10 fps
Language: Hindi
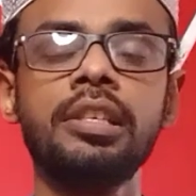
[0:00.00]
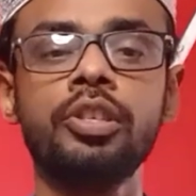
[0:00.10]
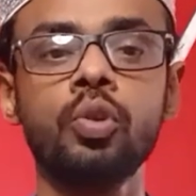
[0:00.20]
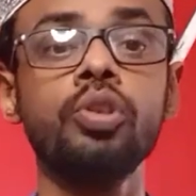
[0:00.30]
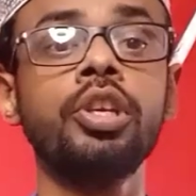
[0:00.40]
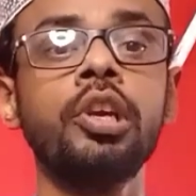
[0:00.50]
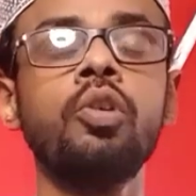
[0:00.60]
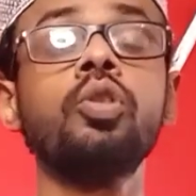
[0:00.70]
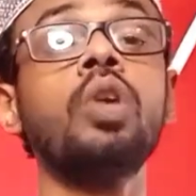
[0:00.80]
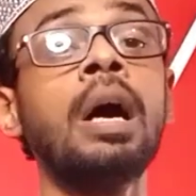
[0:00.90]
से सोच रहे
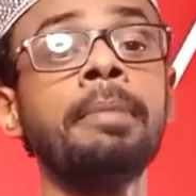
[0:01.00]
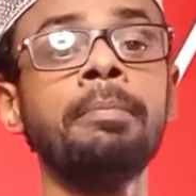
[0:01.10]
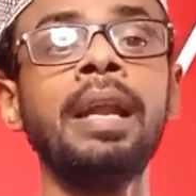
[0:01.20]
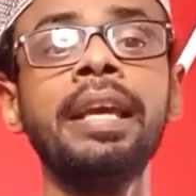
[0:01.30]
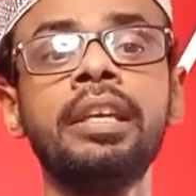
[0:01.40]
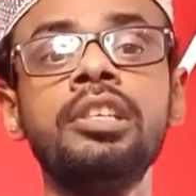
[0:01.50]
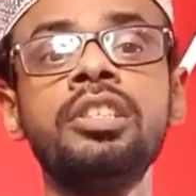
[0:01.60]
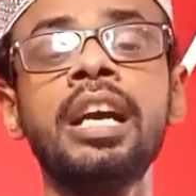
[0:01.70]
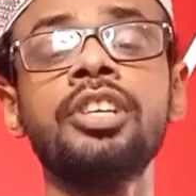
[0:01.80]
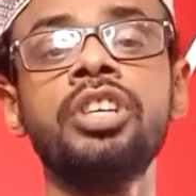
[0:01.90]
हो तो आप अप्लाई
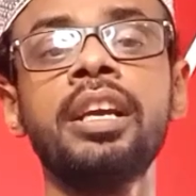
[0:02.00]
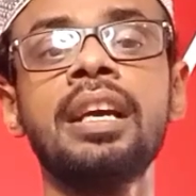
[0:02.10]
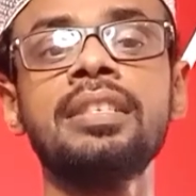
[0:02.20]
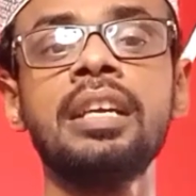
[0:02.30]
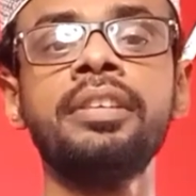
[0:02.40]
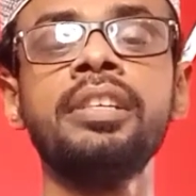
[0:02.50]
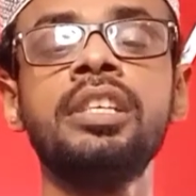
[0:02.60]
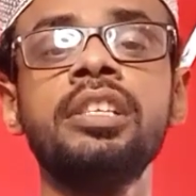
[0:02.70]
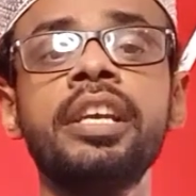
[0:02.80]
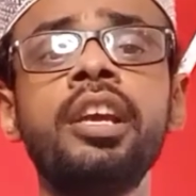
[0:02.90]
कीजिए अच्छे
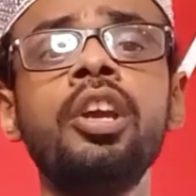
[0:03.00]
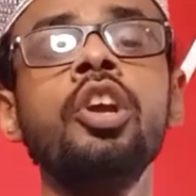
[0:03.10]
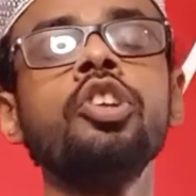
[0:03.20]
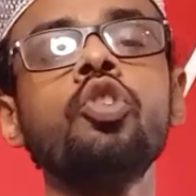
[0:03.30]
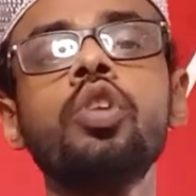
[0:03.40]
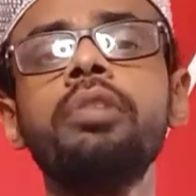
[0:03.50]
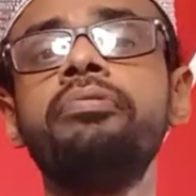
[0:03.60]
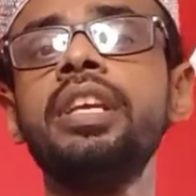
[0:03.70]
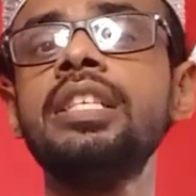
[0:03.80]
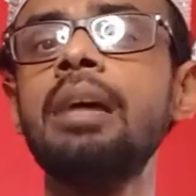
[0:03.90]
कंसल्टेंसी से क्योंकि
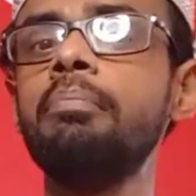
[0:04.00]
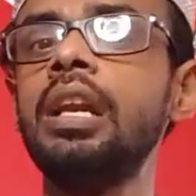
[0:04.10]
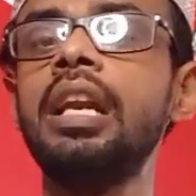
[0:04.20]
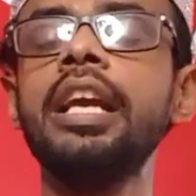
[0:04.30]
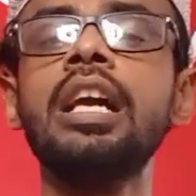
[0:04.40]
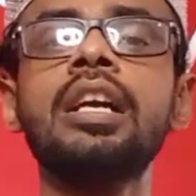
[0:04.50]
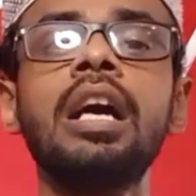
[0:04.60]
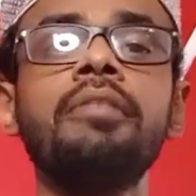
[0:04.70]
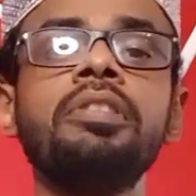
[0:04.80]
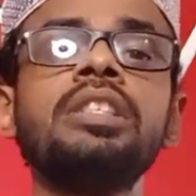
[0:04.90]
वीज़ा मिलने का
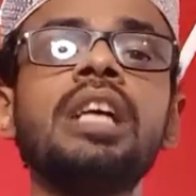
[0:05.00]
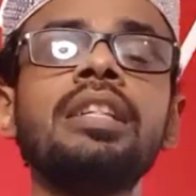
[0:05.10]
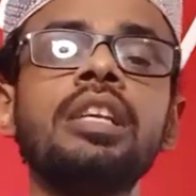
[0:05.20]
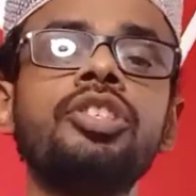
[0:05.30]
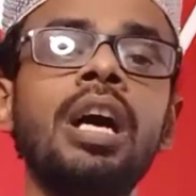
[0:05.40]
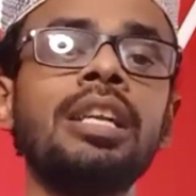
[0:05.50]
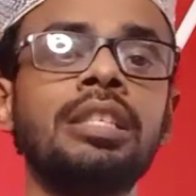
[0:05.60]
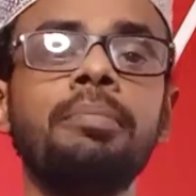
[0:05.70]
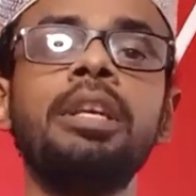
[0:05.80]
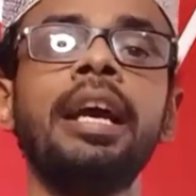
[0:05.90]
काफ़ी ज़्यादा
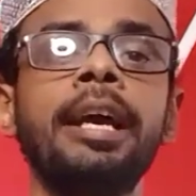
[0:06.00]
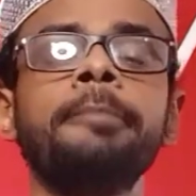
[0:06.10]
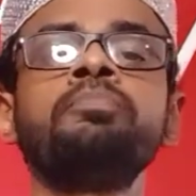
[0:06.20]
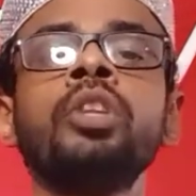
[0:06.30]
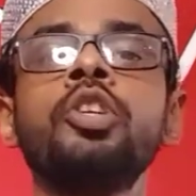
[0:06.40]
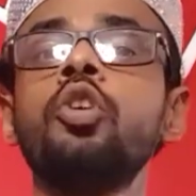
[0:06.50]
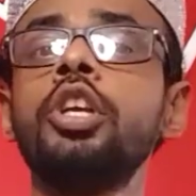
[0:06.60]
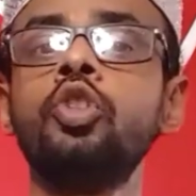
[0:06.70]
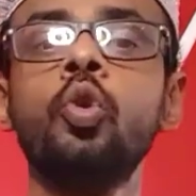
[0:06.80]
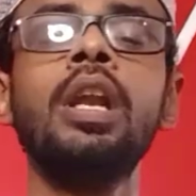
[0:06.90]
चांस अभी है
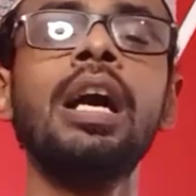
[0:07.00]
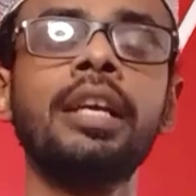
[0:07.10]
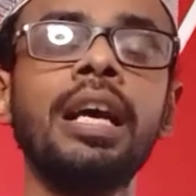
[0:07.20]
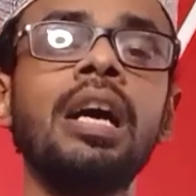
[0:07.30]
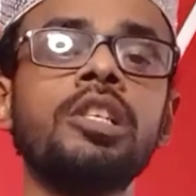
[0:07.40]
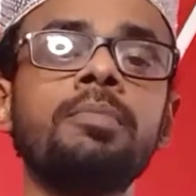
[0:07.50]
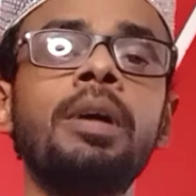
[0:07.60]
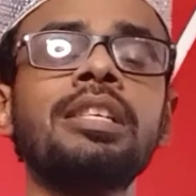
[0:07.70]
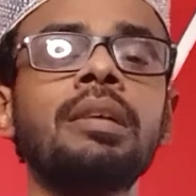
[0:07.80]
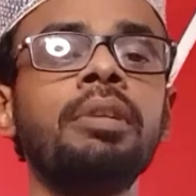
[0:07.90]
क्योंकि दो लाख के
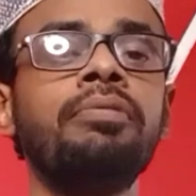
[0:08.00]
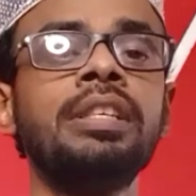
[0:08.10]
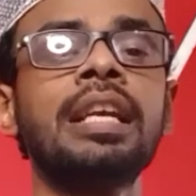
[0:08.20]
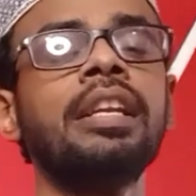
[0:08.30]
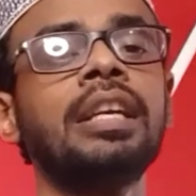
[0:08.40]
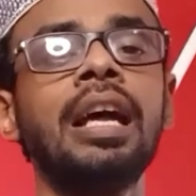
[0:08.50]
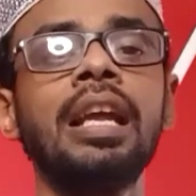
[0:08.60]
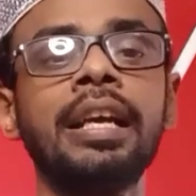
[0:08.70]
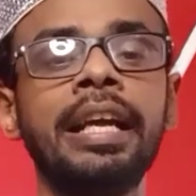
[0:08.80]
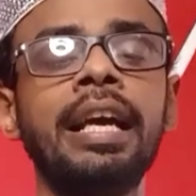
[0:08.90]
आसपास अभी वीज़ा
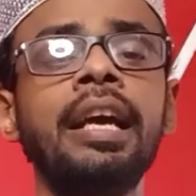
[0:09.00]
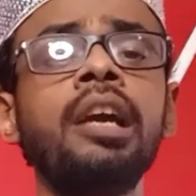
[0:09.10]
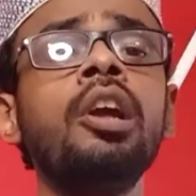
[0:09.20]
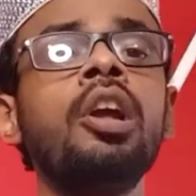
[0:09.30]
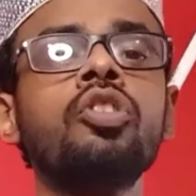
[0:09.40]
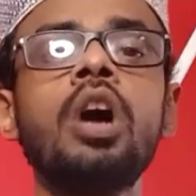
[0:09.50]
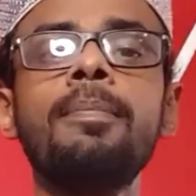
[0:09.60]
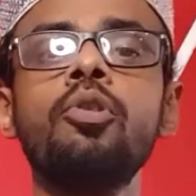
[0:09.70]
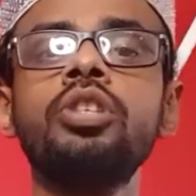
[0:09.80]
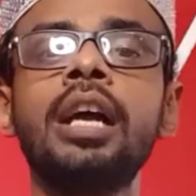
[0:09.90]
निकाला गया है तो
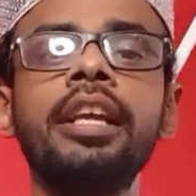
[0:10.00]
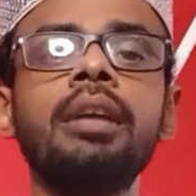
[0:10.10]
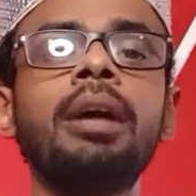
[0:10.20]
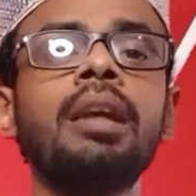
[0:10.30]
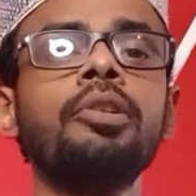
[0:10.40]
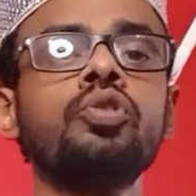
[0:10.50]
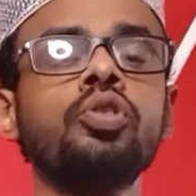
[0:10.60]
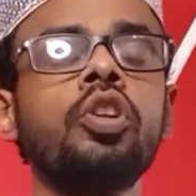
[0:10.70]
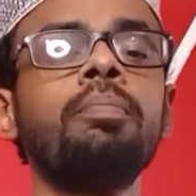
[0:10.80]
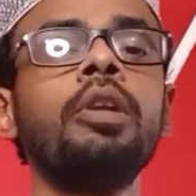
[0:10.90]
आप लोग जाने के बारे में
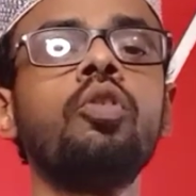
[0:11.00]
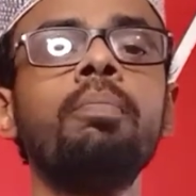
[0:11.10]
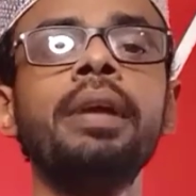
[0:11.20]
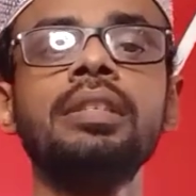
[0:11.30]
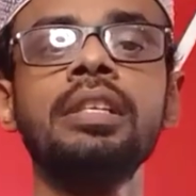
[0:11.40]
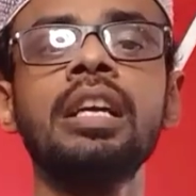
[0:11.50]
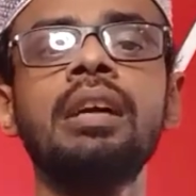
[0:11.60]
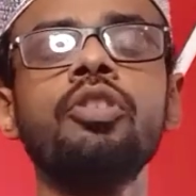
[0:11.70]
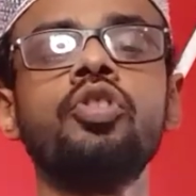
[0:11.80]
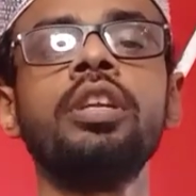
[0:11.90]
सोच रहे हो बिल्कुल बेजीजा
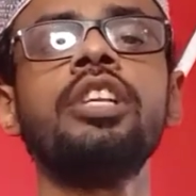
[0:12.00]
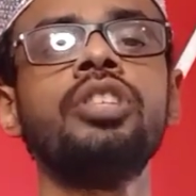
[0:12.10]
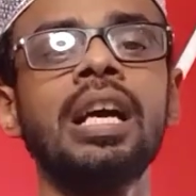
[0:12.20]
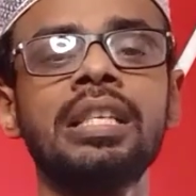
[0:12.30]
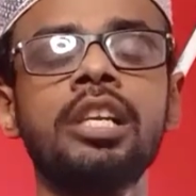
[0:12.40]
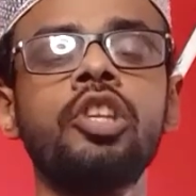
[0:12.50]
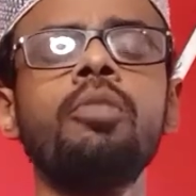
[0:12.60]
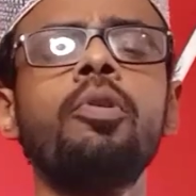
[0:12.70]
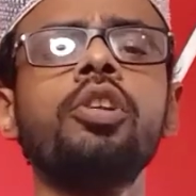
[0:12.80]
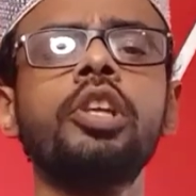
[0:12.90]
का ऑस्ट्रेलिया जा सकते
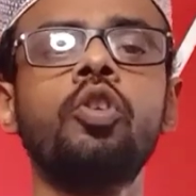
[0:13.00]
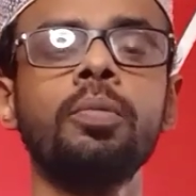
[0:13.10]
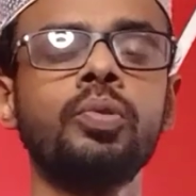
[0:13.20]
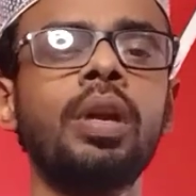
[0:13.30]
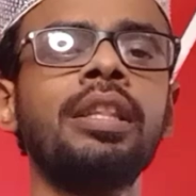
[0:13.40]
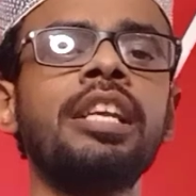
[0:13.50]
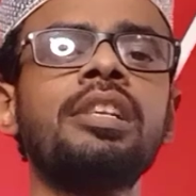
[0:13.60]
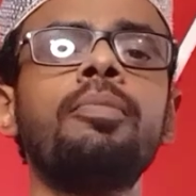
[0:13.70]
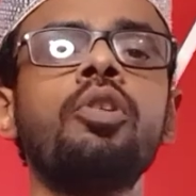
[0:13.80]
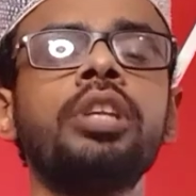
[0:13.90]
हो बहुत ही खूबसूरत देश
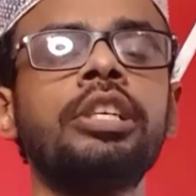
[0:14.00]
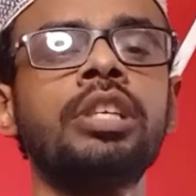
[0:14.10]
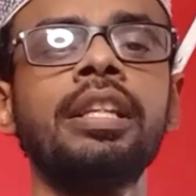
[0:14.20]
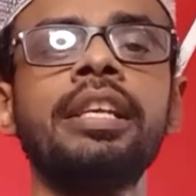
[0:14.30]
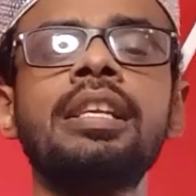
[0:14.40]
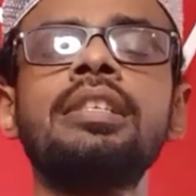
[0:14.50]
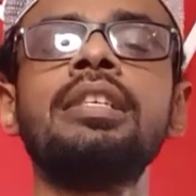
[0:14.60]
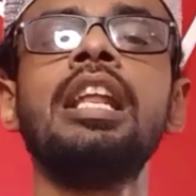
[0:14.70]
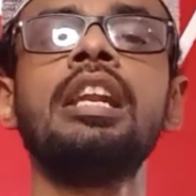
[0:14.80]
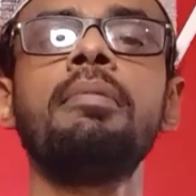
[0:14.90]
है बहुत ही अच्छा देश है
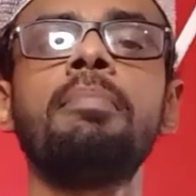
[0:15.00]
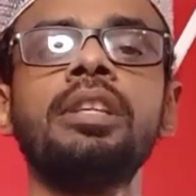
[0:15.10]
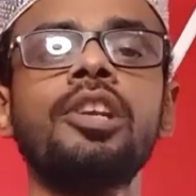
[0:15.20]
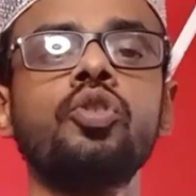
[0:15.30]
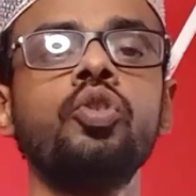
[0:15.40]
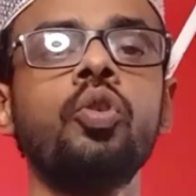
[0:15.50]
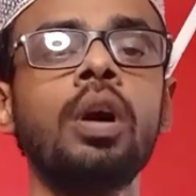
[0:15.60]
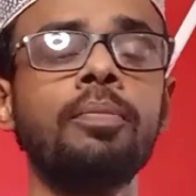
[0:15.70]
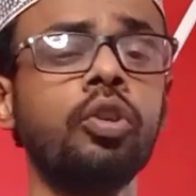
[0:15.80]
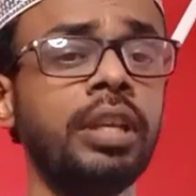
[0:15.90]
सैलरी भी पंद्रह यूरो
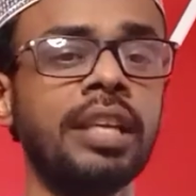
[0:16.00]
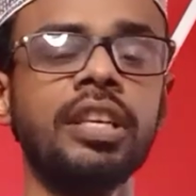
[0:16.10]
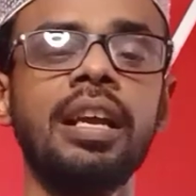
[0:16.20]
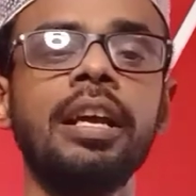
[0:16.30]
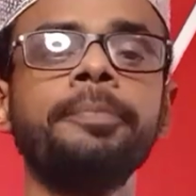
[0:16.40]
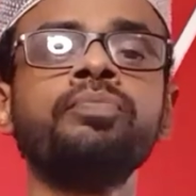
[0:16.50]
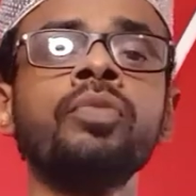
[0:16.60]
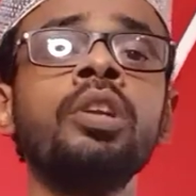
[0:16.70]
आपको दिया जा रहा है